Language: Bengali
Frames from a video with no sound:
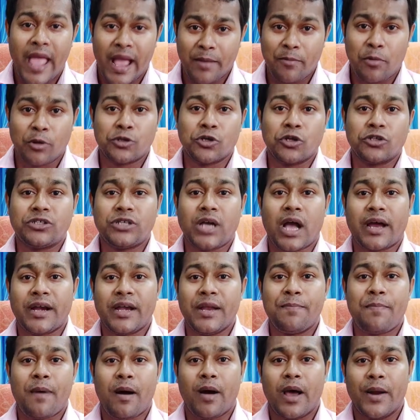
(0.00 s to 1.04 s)
এক বছর
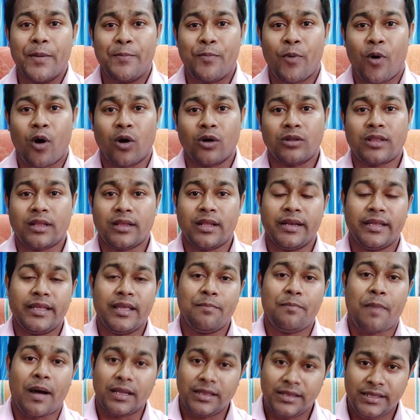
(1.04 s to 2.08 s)
চাকরি পাওয়ার পর তাদের
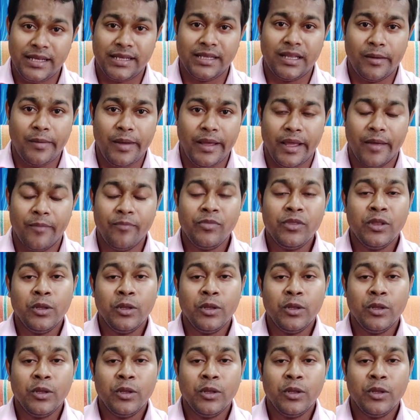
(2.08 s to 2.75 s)
কি বাদ দিয়ে দেবে